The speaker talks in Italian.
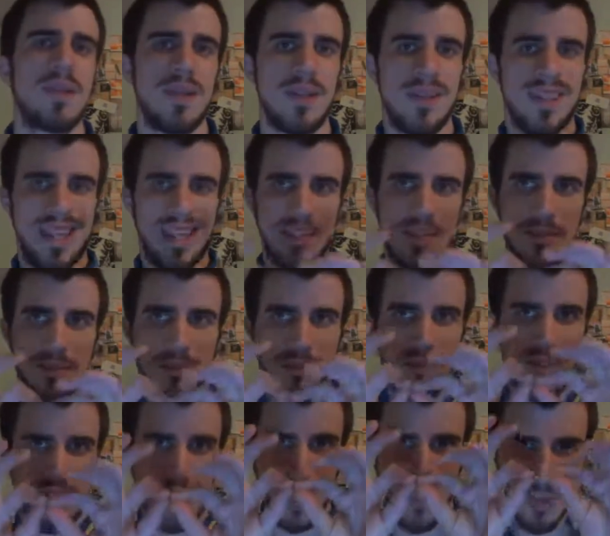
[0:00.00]
eh,
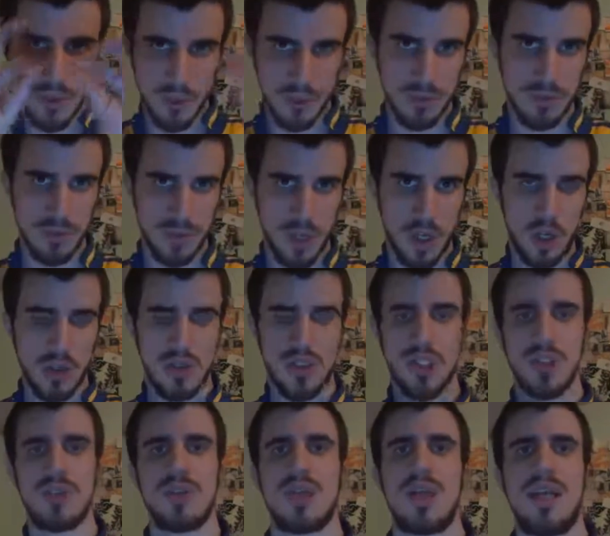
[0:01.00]
filo
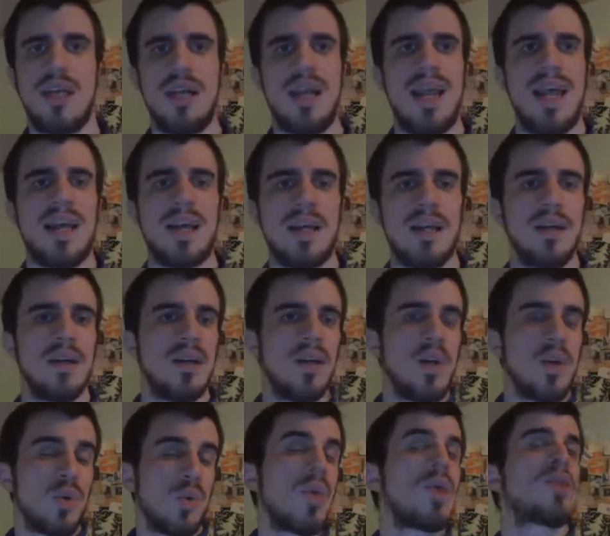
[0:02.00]
logico che lega
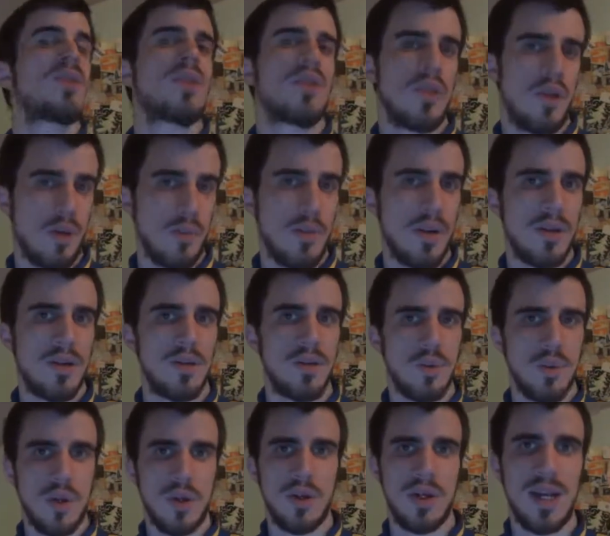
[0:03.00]
questi nomi con
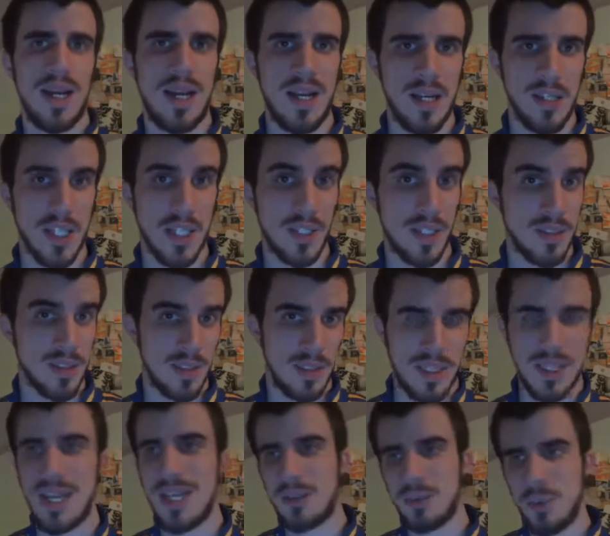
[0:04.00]
quello che è la scelta del
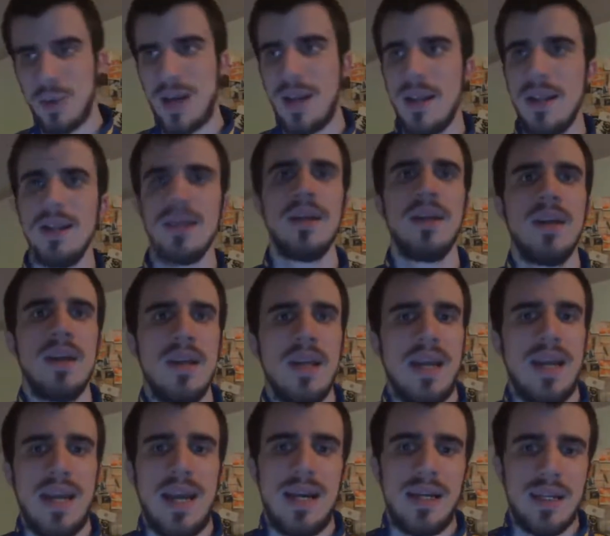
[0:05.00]
CT attuale
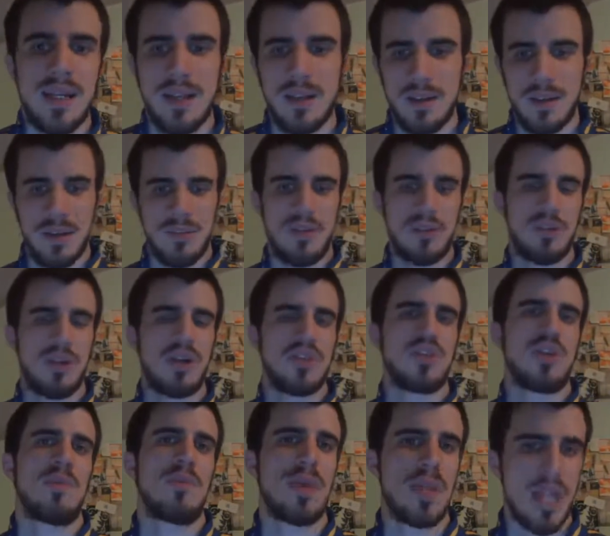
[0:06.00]
e anche il fatto che
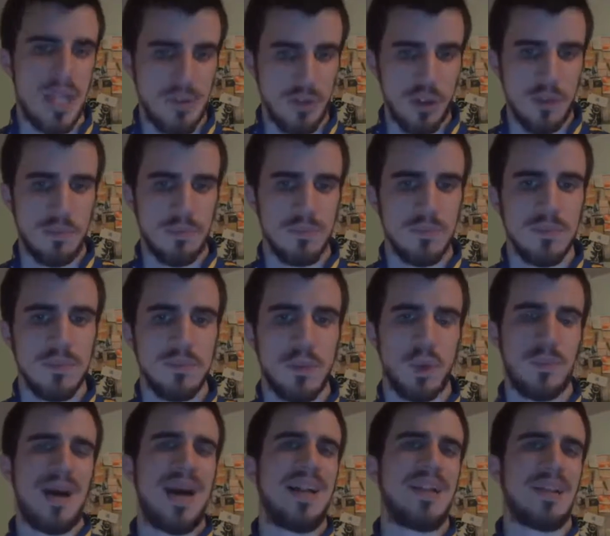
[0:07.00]
sono amichevoli,
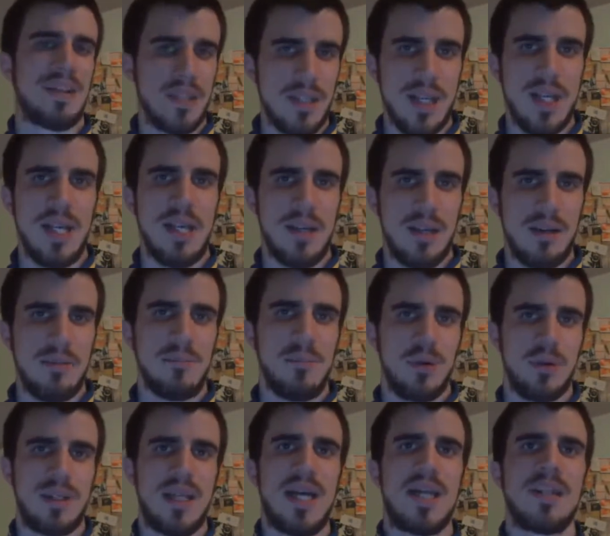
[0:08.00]
probanti e
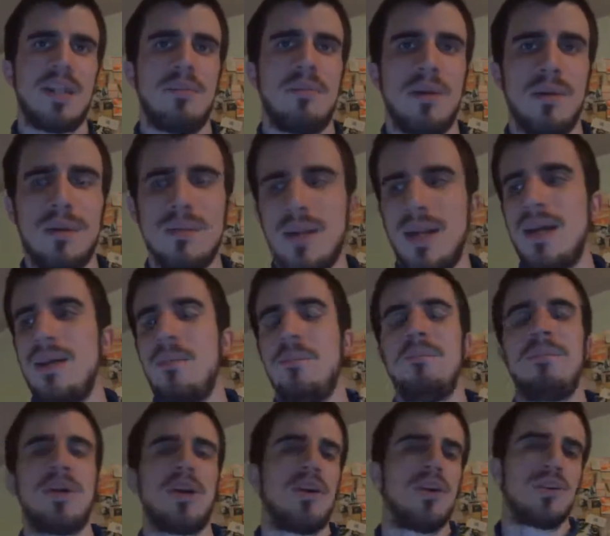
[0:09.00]
importanti, bla bla bla,
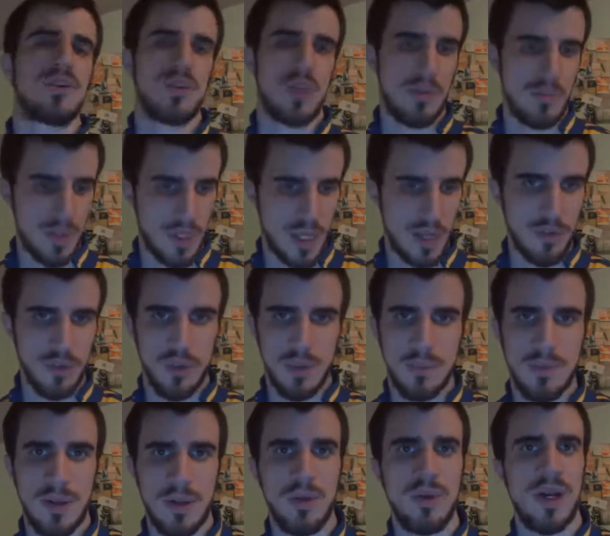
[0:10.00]
però sono amichevoli.
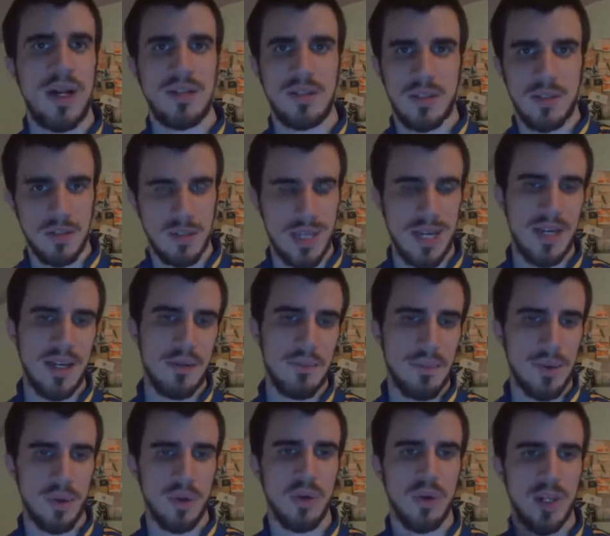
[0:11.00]
Per noi restano tali,
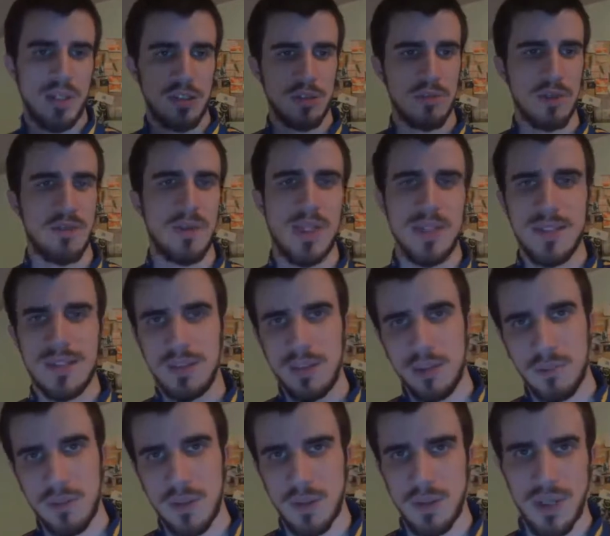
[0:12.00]
per loro restano
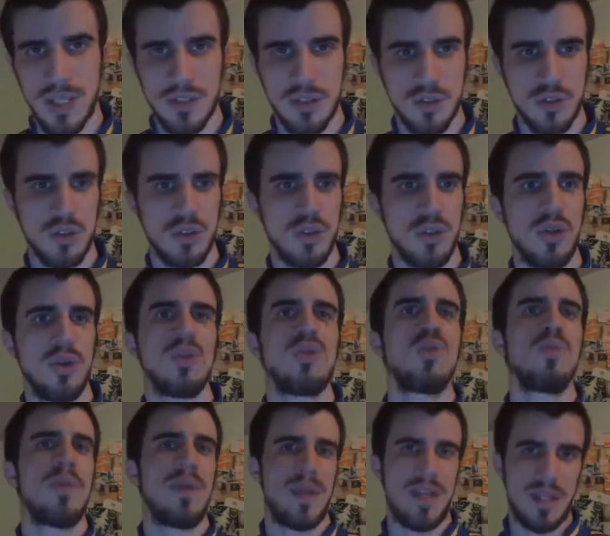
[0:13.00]
preparazioni, per noi restano solo
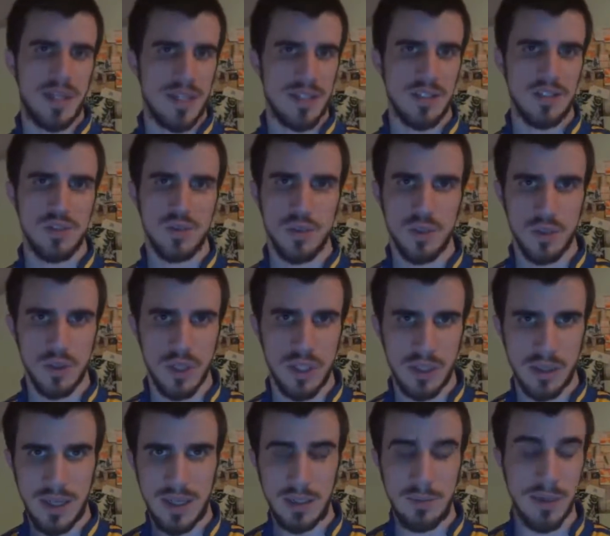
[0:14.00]
numeri che si aggiungono
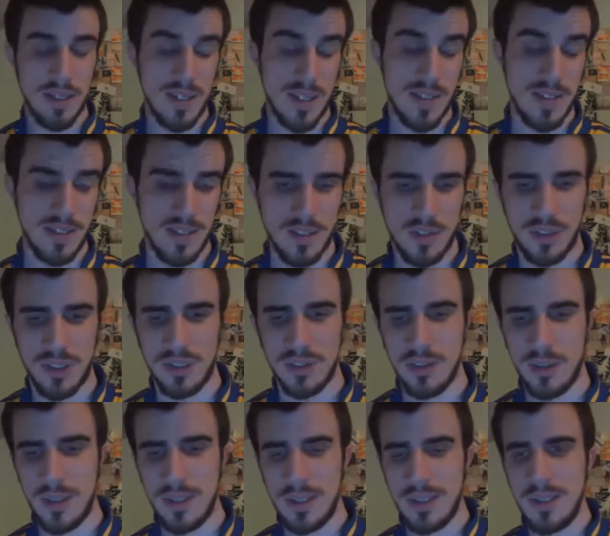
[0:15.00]
alle presenze dei
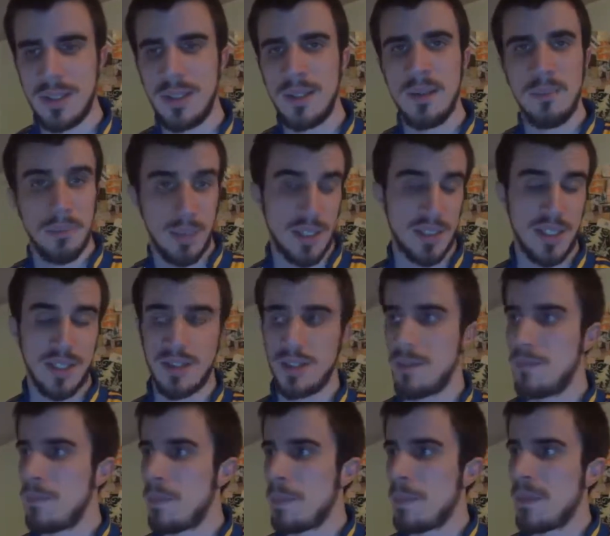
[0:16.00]
giocatori
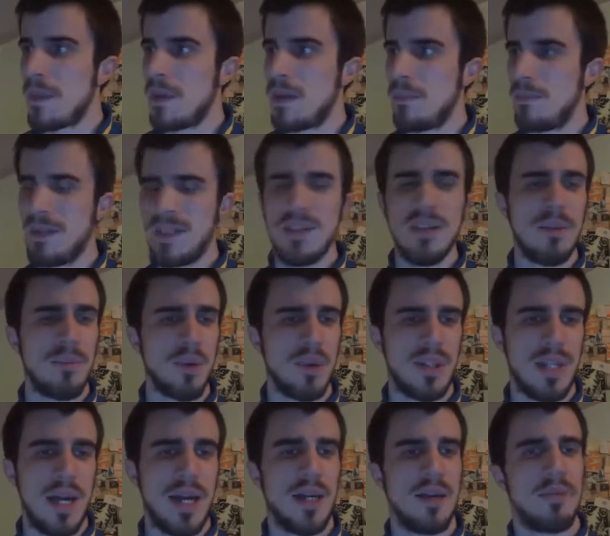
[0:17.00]
presenti. Parliamo dei
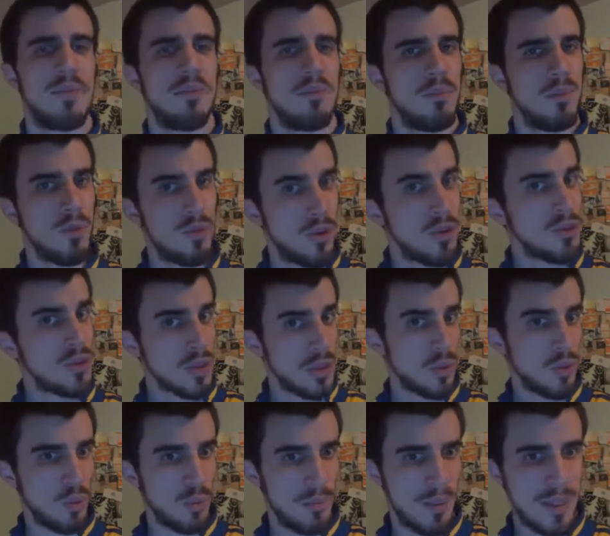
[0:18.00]
portieri, Buffon,
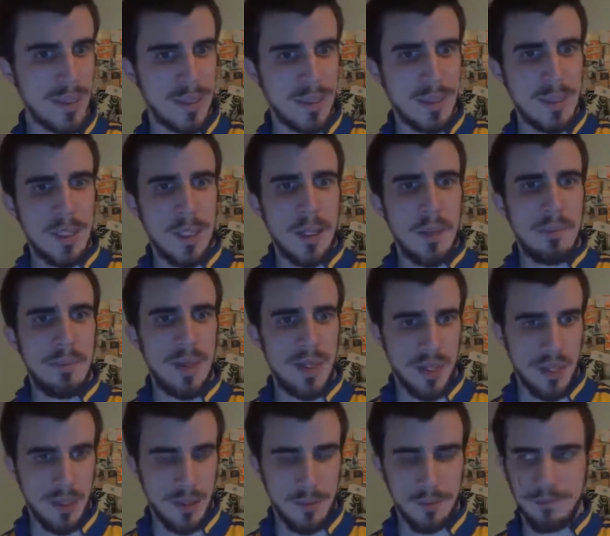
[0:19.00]
Donnarumma,
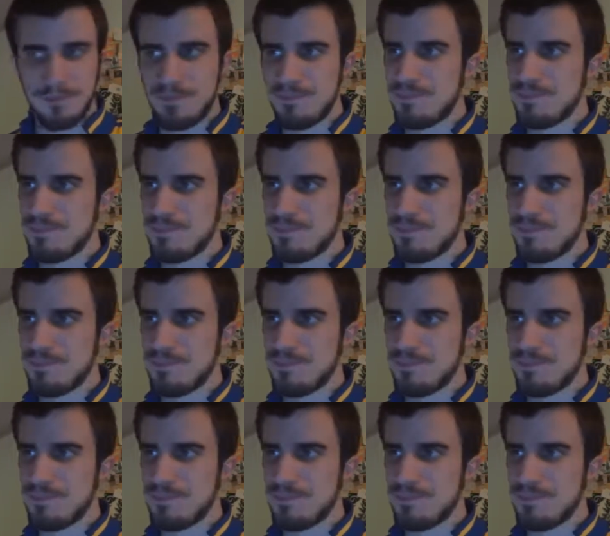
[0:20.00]
Perin.